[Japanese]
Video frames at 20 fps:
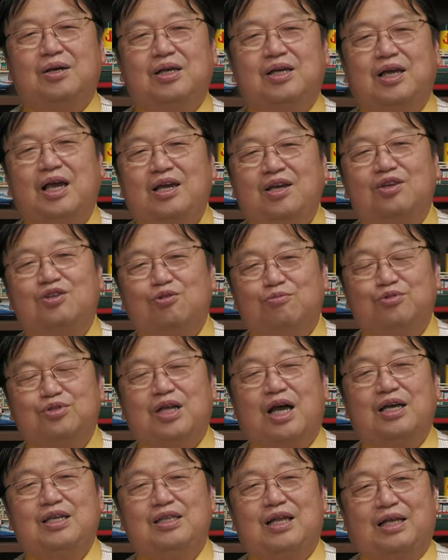劇の舞
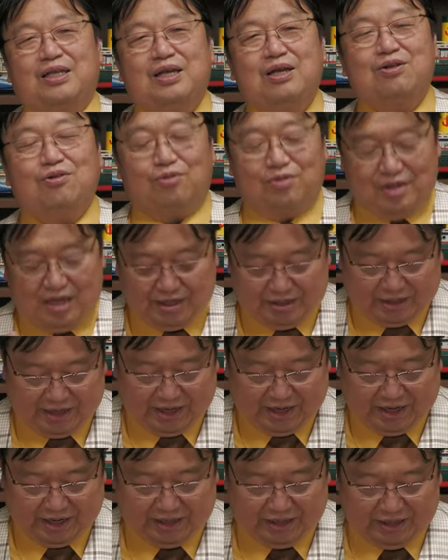台に立てるようになって
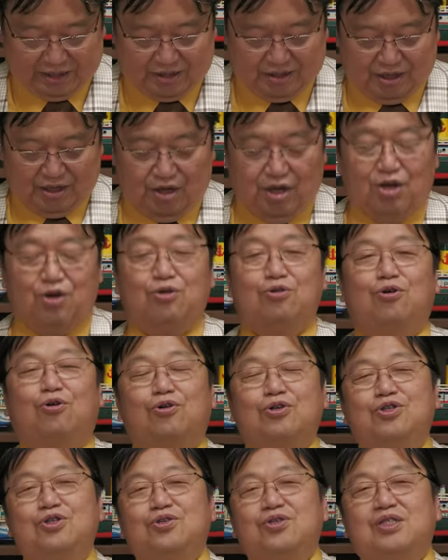からですね、
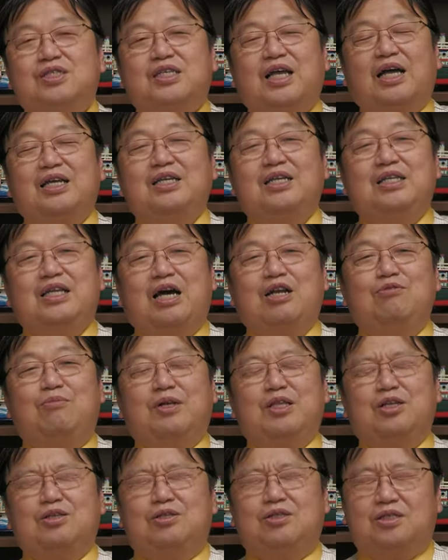ごじゅっさいになる
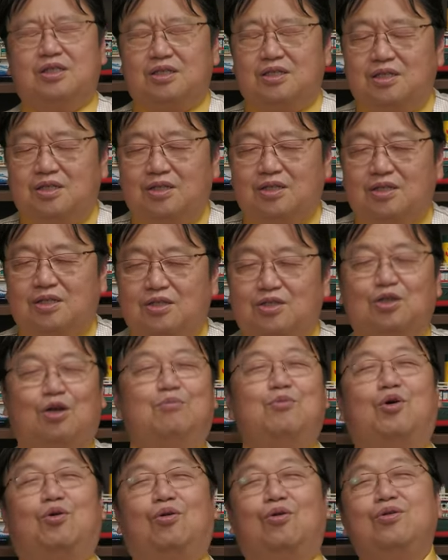までずっと
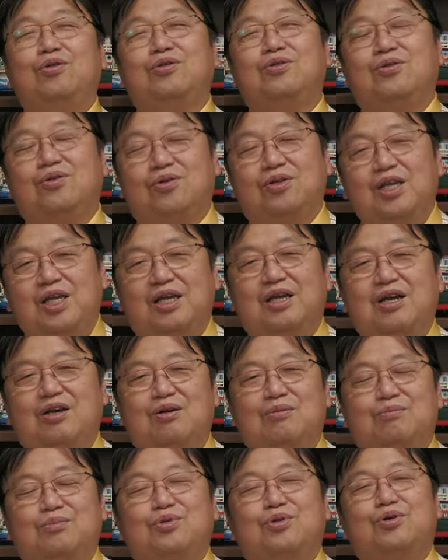もう本当に
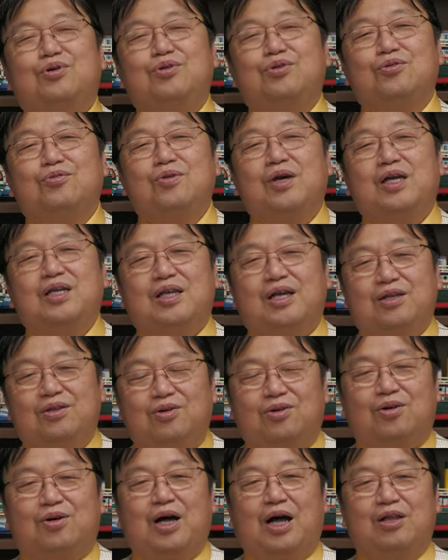ブロードウェイで
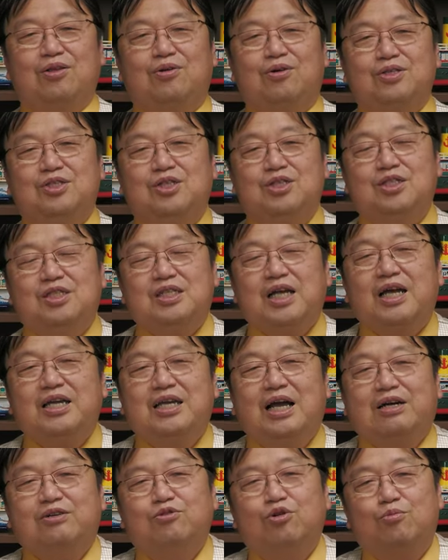のあのちっちゃ
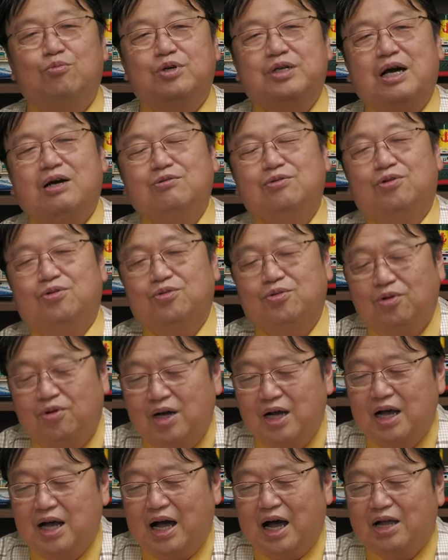い役をもらうの
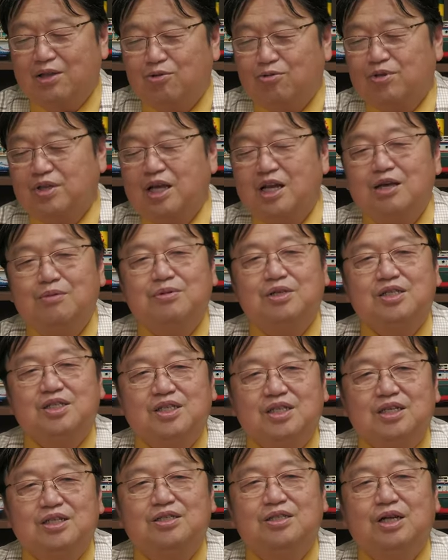と、あと
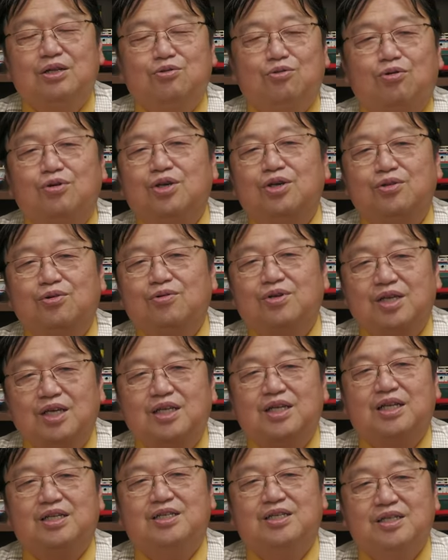テレビシリーズで時々
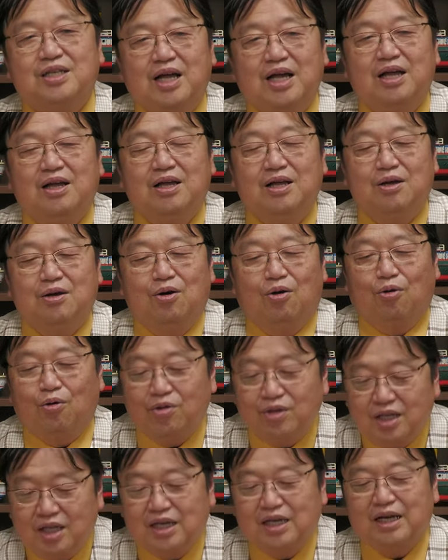ですね、
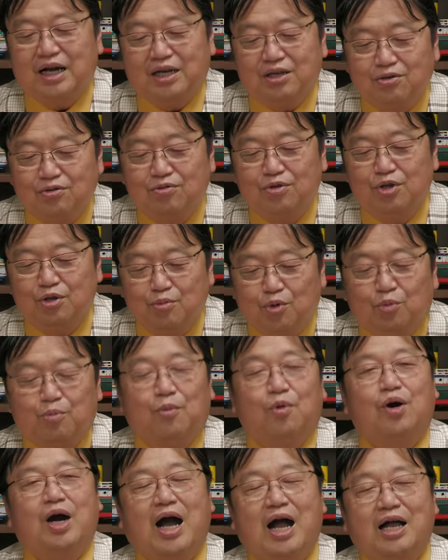本人が言うにも
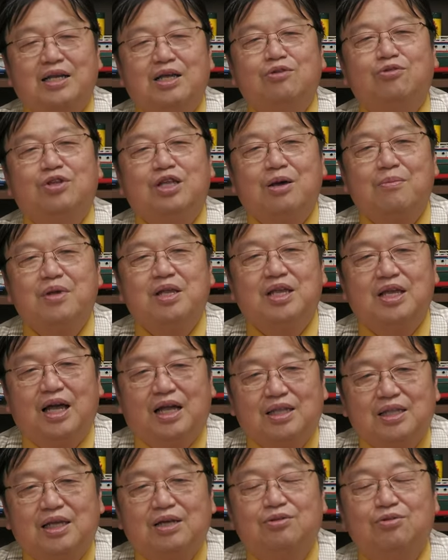もう金のために
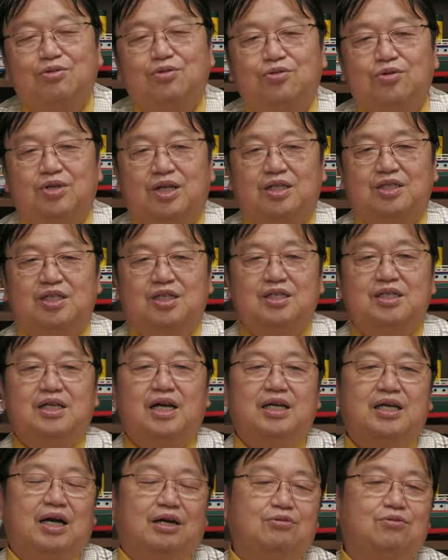やってるというような小
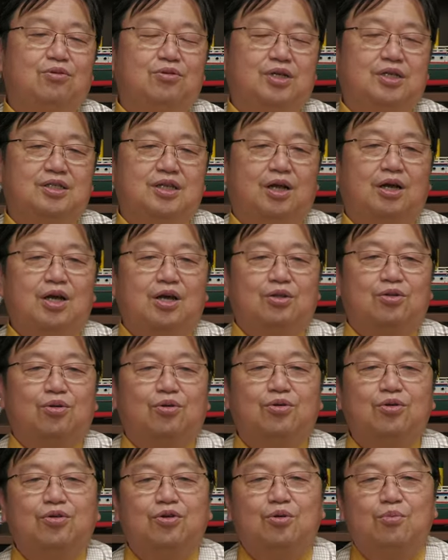さい役をですね、
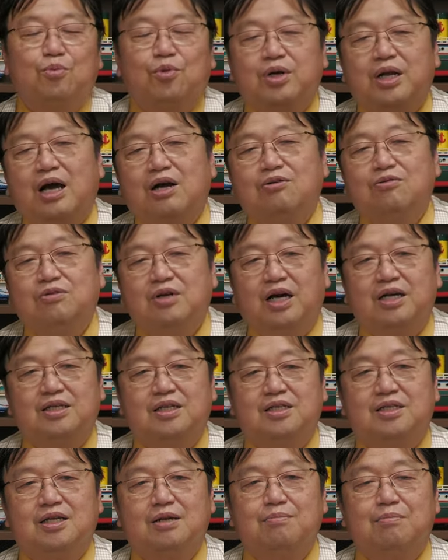時々もらうぐらい
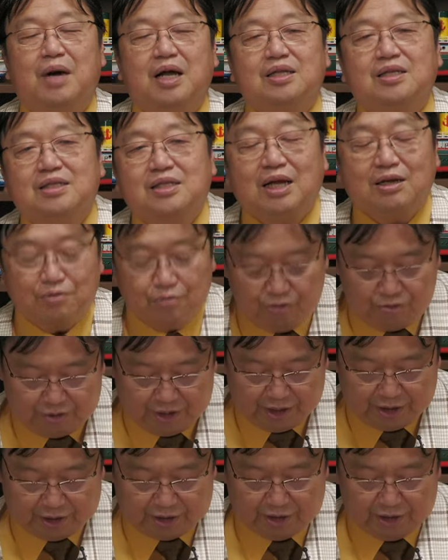ですね、全く売
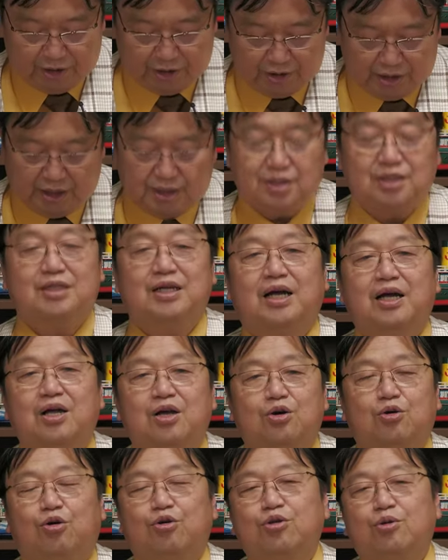れずですね、
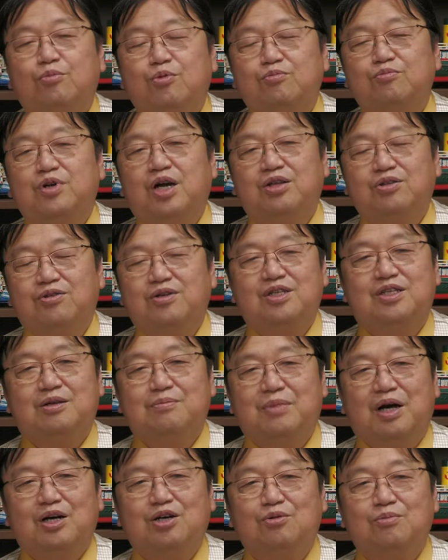子ども向けのです
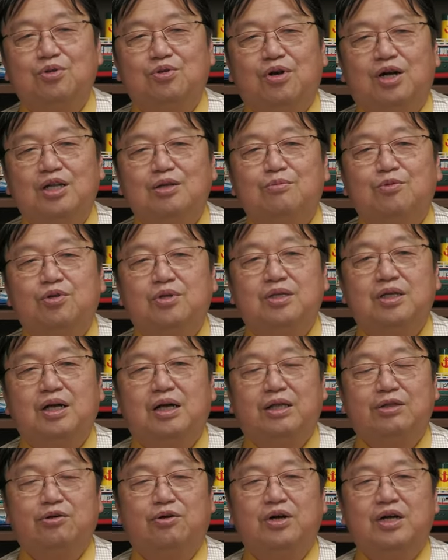ね番組とかにも
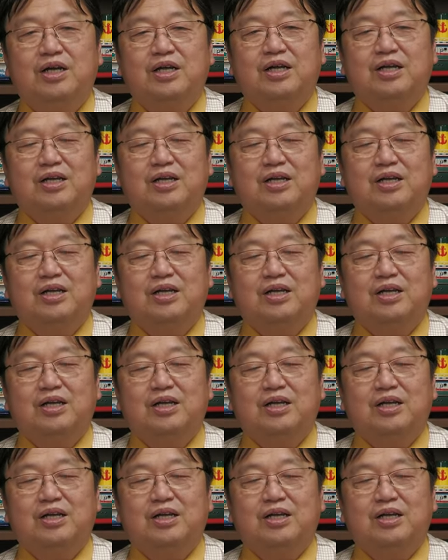あの